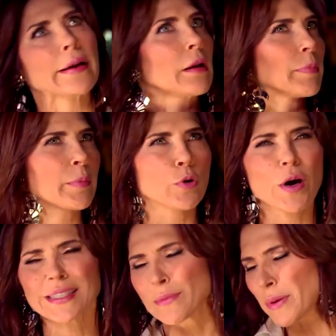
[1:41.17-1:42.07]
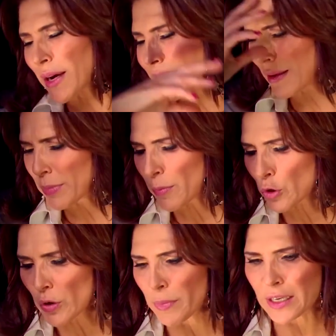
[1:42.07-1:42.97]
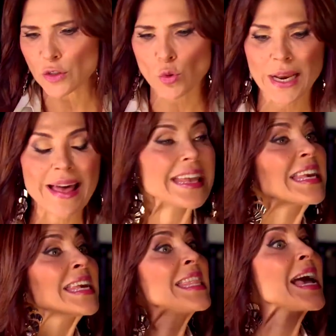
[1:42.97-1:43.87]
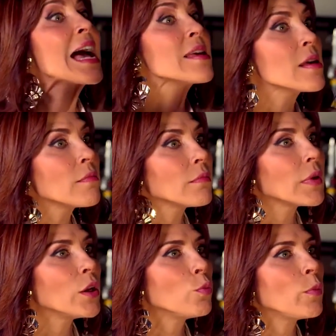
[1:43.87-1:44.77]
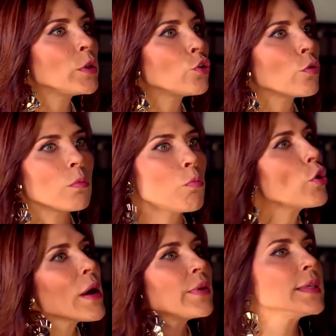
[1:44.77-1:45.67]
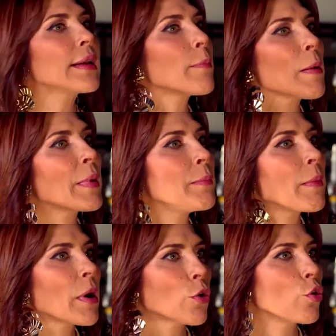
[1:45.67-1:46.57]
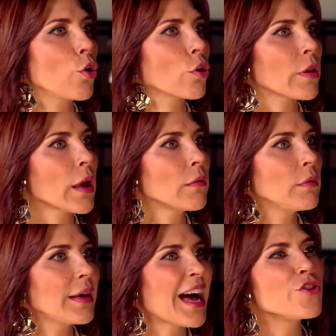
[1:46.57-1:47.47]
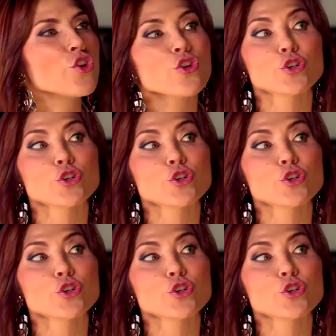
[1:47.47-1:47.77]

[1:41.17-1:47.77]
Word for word: gané el premio ACE, me gané premios en Venezuela y de ahí, en un momento, voy a visitar a papá y mamá Concordia. Año